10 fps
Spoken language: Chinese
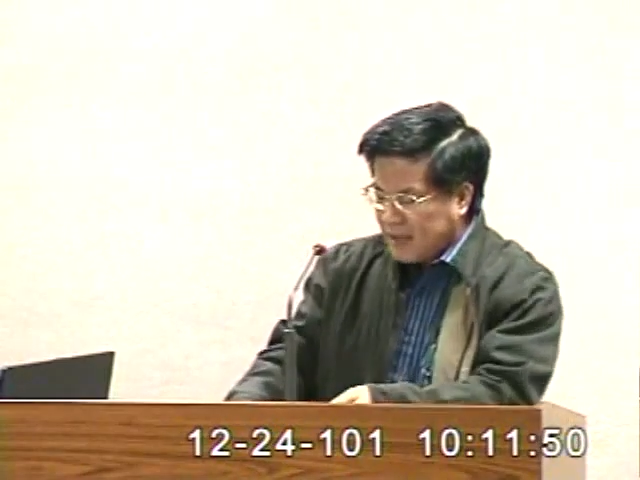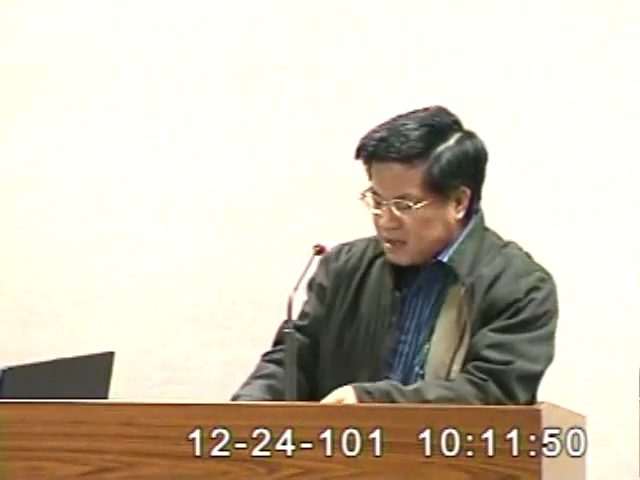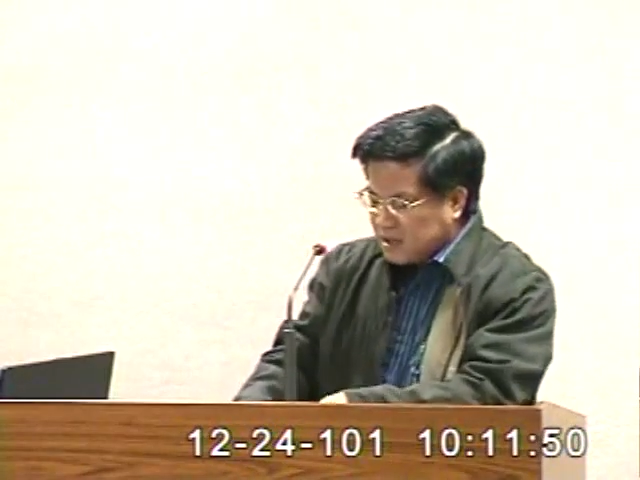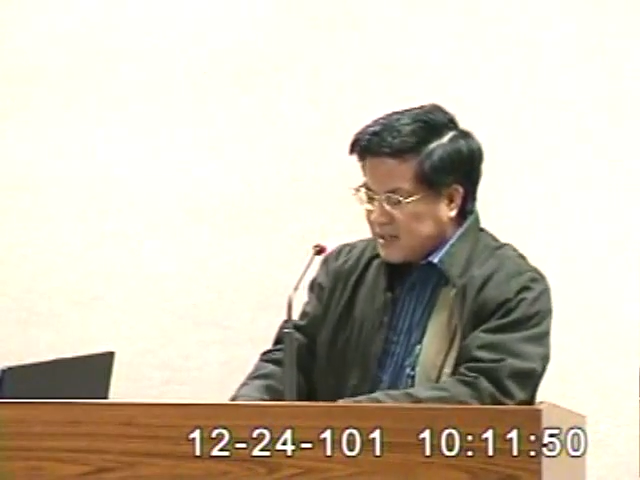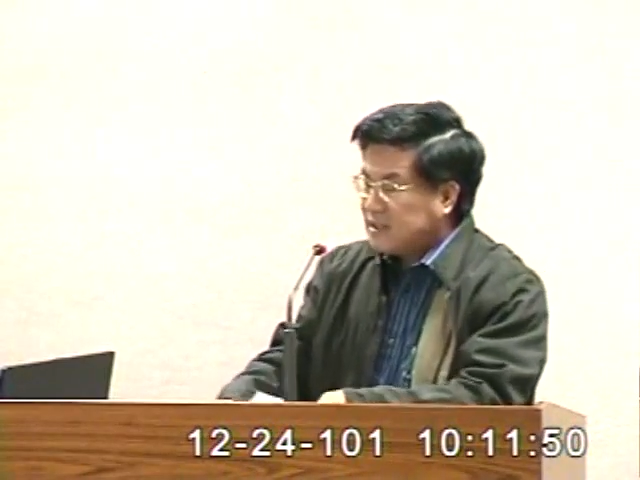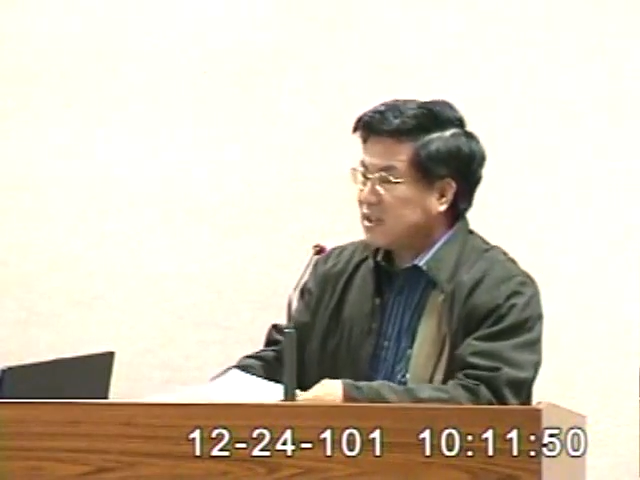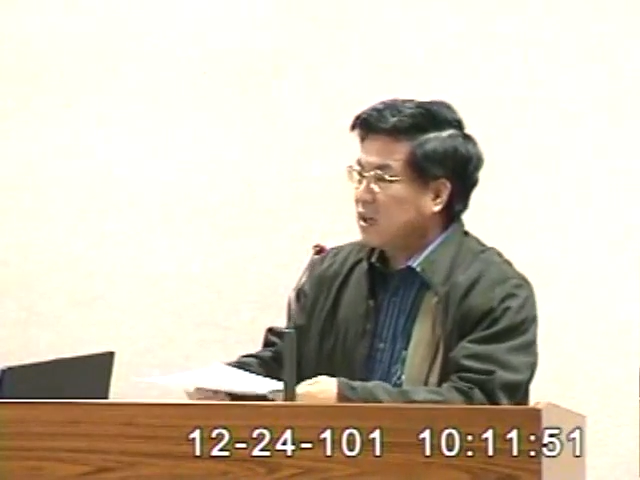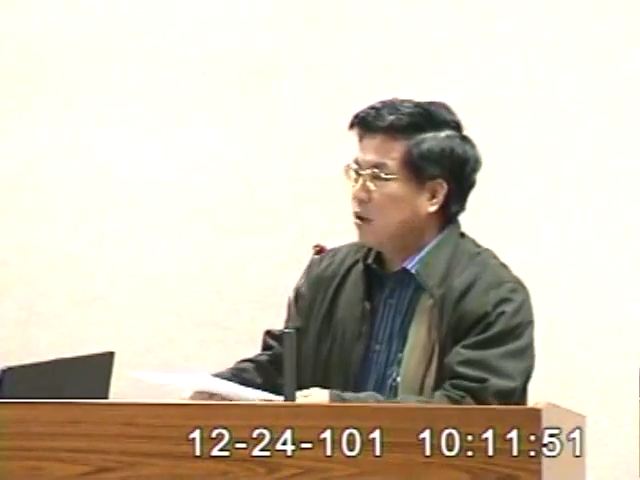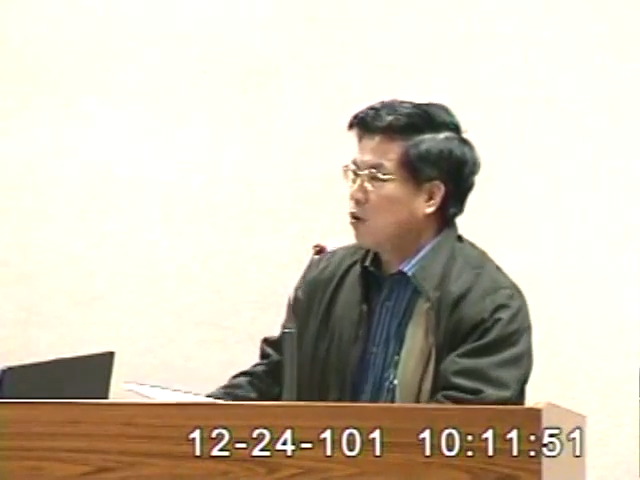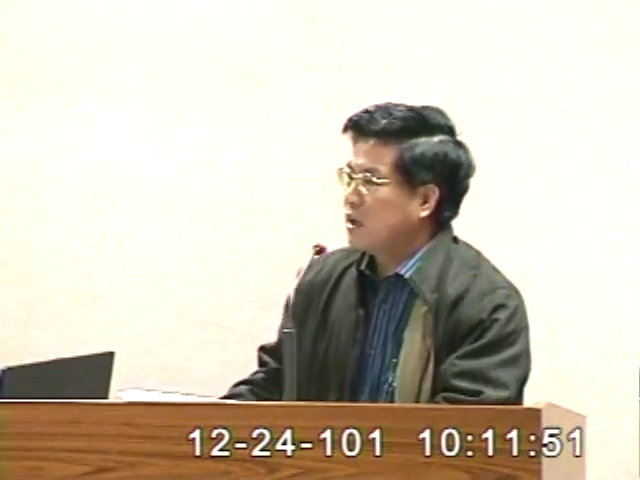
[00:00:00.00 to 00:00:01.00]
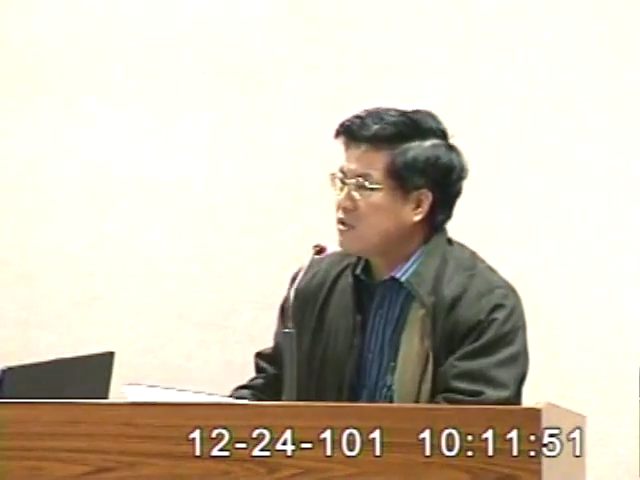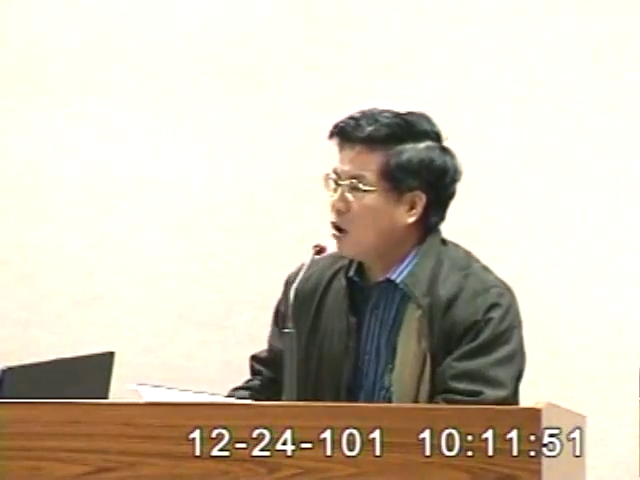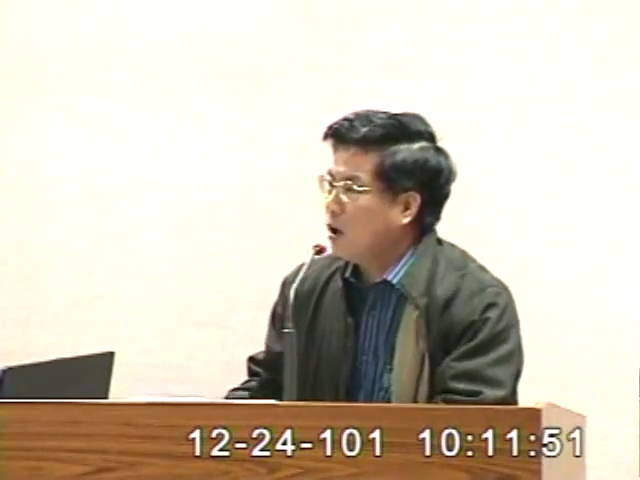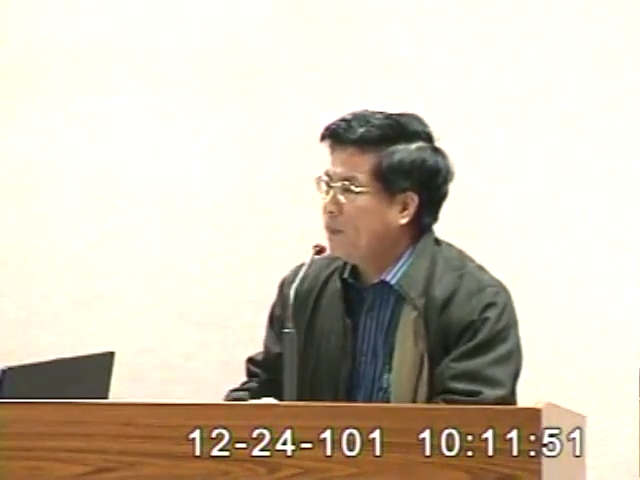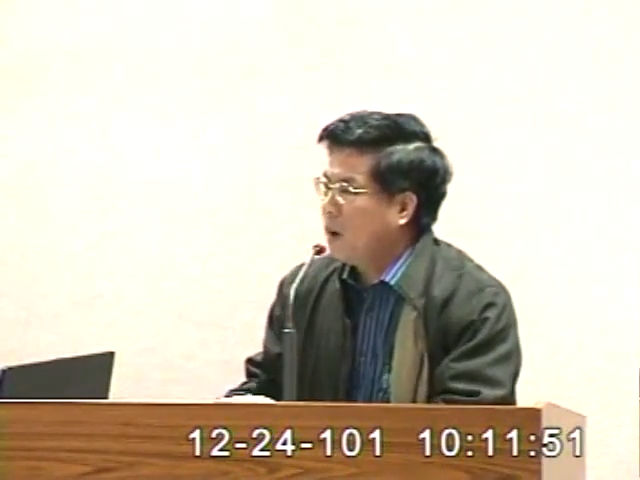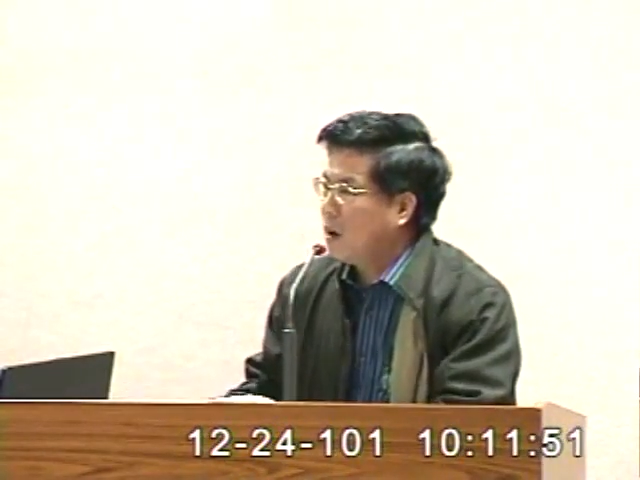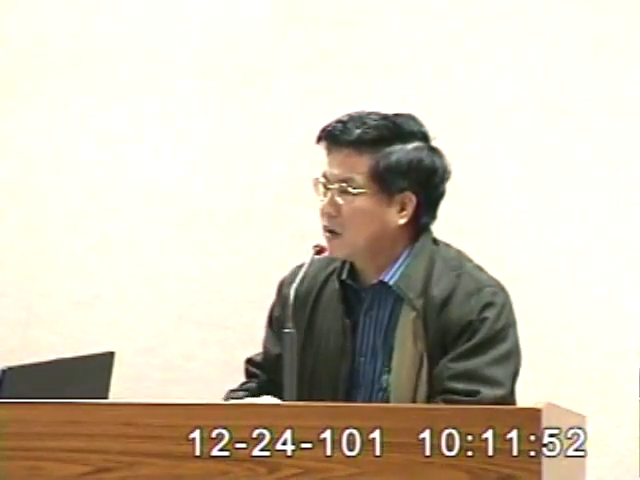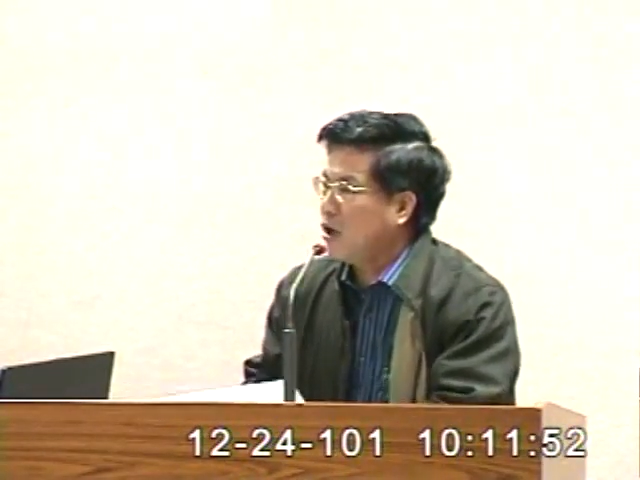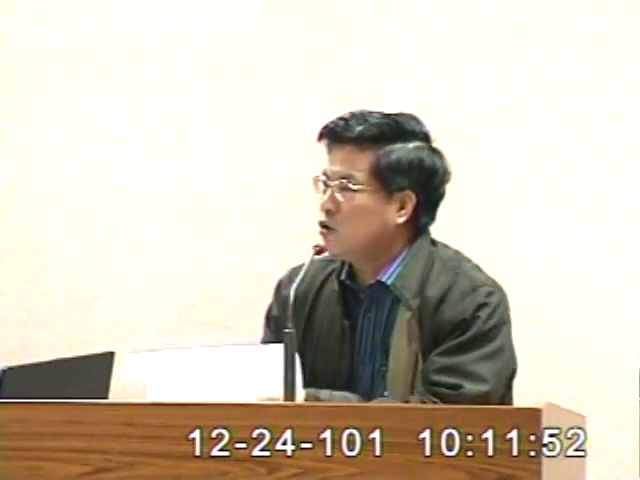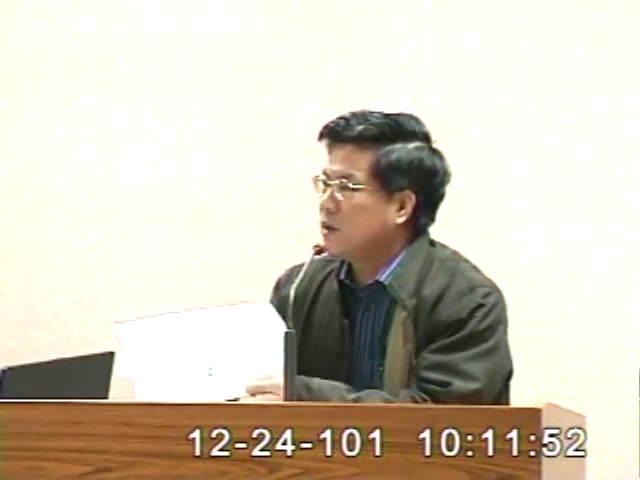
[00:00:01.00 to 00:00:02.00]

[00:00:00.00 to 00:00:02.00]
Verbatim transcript: 但是在整个我跟召委报告给